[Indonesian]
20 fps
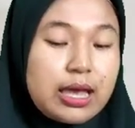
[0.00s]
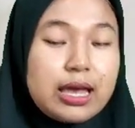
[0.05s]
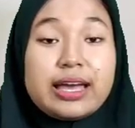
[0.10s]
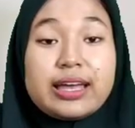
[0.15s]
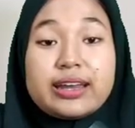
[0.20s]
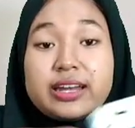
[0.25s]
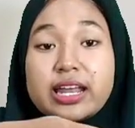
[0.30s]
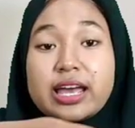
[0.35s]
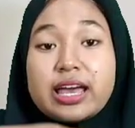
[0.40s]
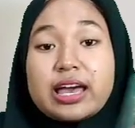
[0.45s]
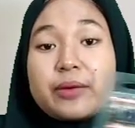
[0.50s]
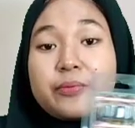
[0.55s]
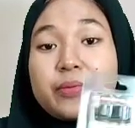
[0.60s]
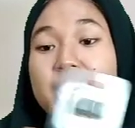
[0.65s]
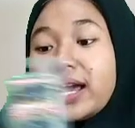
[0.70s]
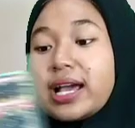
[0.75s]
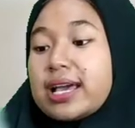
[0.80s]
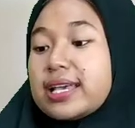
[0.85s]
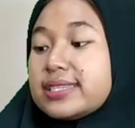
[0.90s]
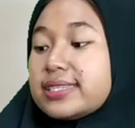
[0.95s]
Ada
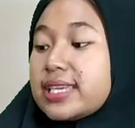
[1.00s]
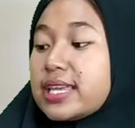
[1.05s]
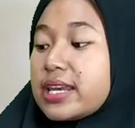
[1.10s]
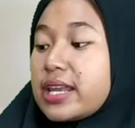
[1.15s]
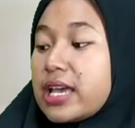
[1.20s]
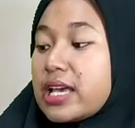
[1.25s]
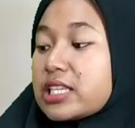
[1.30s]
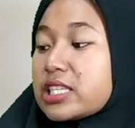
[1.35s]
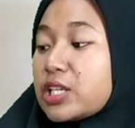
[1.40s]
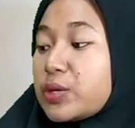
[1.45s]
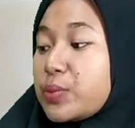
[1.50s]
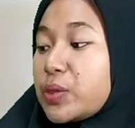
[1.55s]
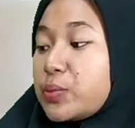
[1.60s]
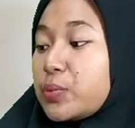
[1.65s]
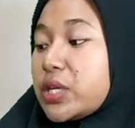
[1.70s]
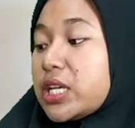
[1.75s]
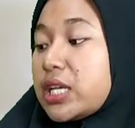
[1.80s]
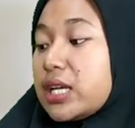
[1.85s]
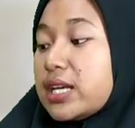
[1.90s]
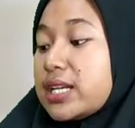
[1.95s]
magazin ya Sobat
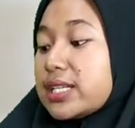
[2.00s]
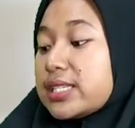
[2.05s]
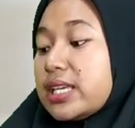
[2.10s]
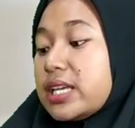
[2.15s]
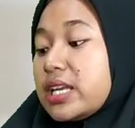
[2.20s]
Bedilers,